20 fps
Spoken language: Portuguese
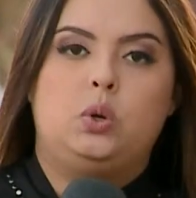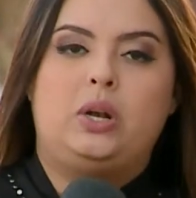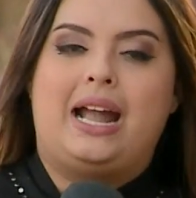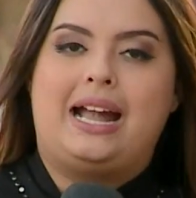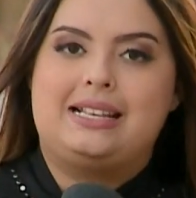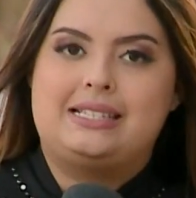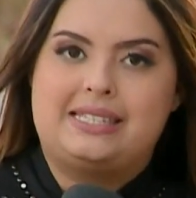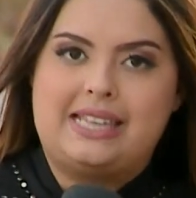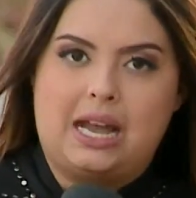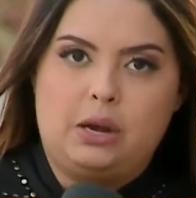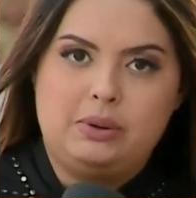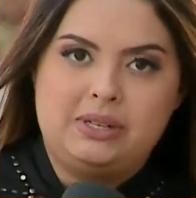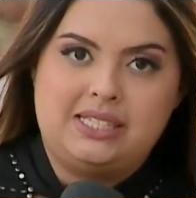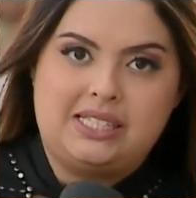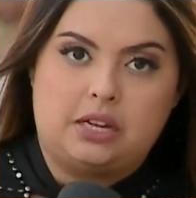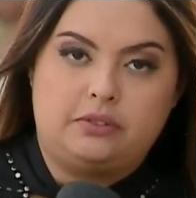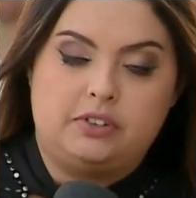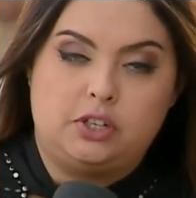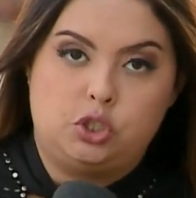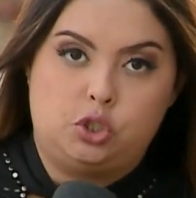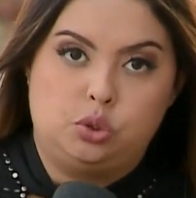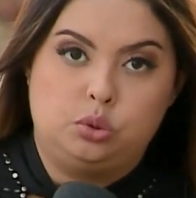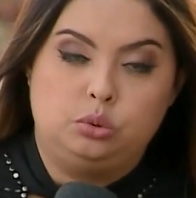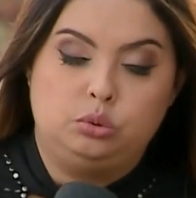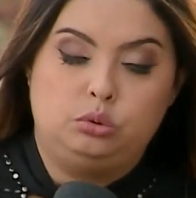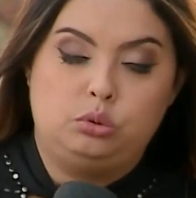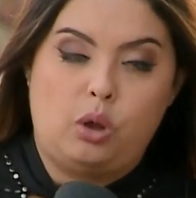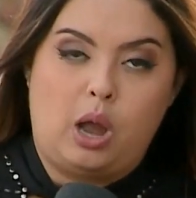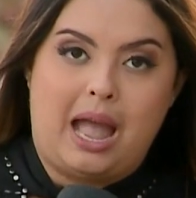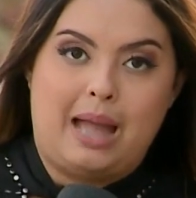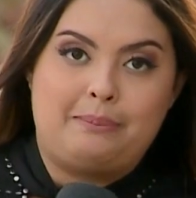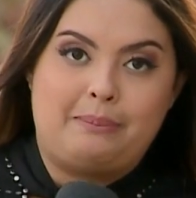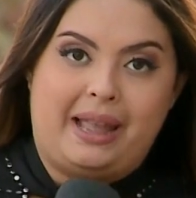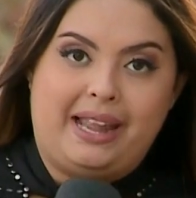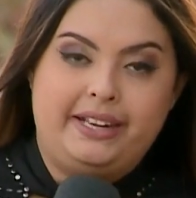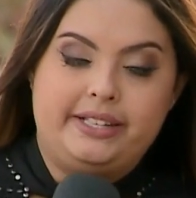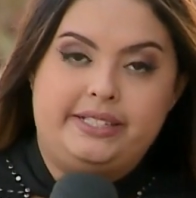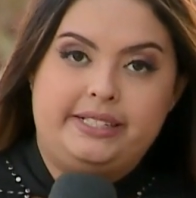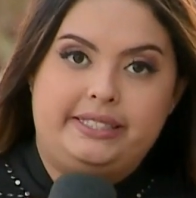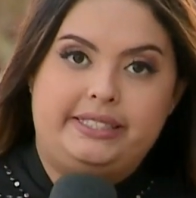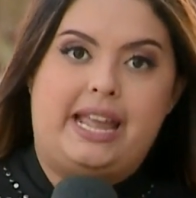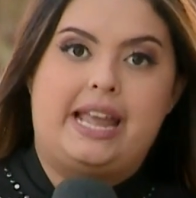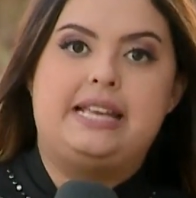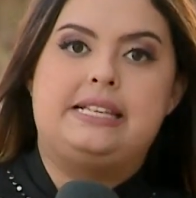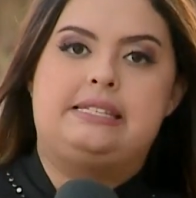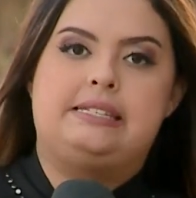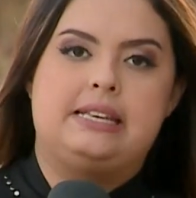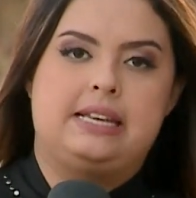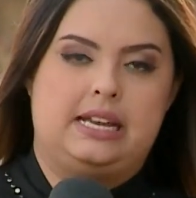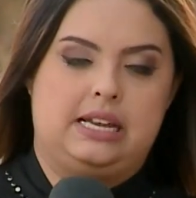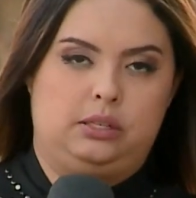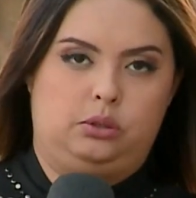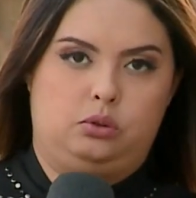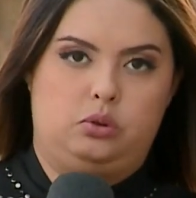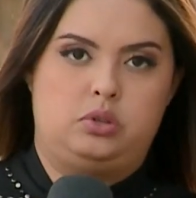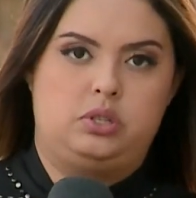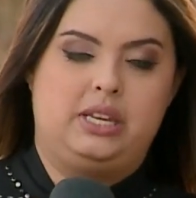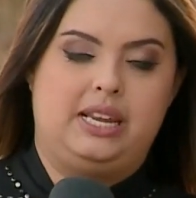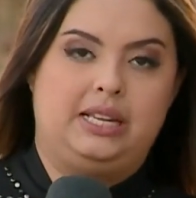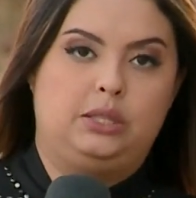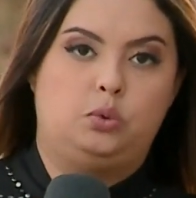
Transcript: casal estava junto há mais de 10 anos.